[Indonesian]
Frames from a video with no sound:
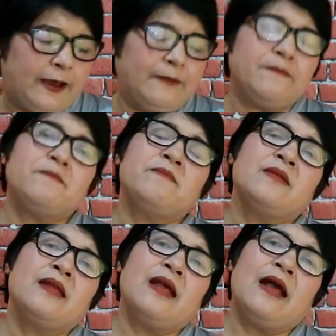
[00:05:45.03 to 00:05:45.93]
baik,
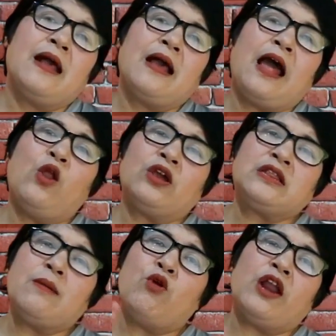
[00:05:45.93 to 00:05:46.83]
kalau
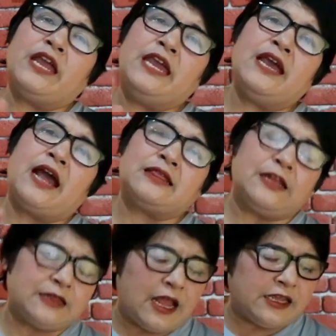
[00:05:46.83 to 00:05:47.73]
kita boleh
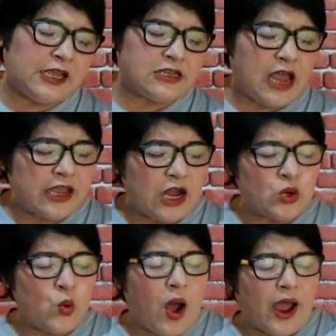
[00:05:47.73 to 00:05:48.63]
ingat tentang Yesaya
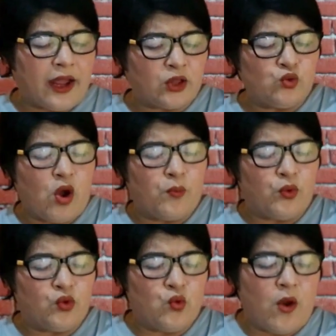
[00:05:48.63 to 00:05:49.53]
2 ayat
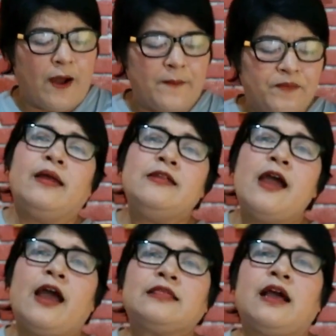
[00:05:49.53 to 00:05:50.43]
22.
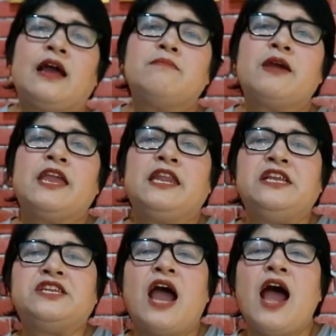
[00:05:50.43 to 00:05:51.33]
Dia katakan
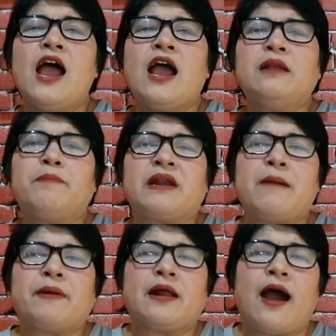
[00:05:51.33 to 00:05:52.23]
begini, jangan
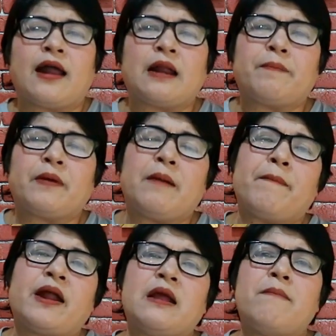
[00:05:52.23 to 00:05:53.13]
pernah berharap
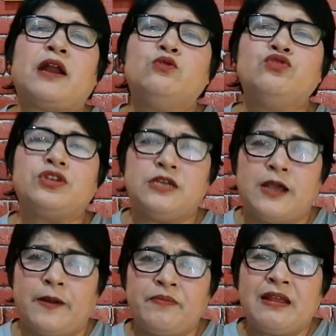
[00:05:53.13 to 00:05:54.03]
kepada
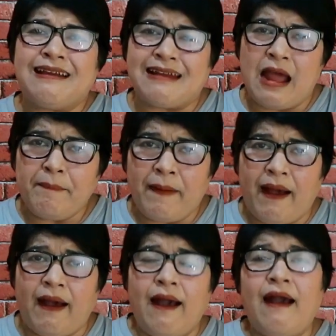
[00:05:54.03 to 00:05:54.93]
manusia.
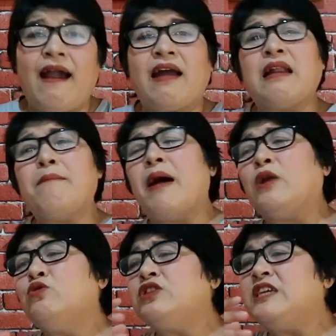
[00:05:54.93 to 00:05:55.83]
Kenapa? Karena
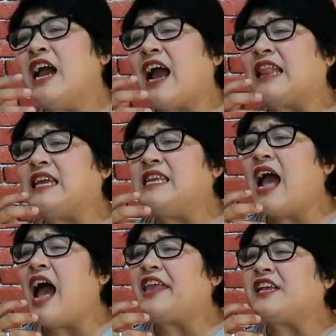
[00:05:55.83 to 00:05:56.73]
manusia
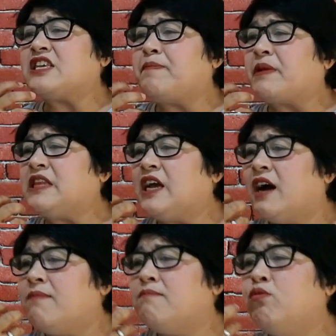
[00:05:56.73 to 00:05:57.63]
katanya hanya seperti
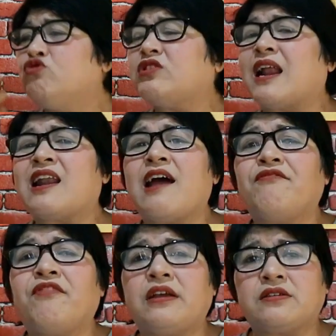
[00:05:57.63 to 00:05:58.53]
hembusan
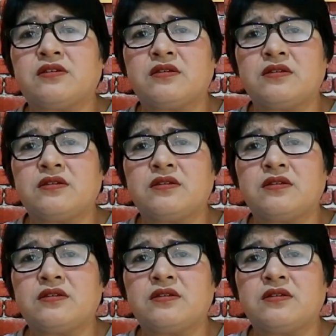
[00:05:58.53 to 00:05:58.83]
nafas.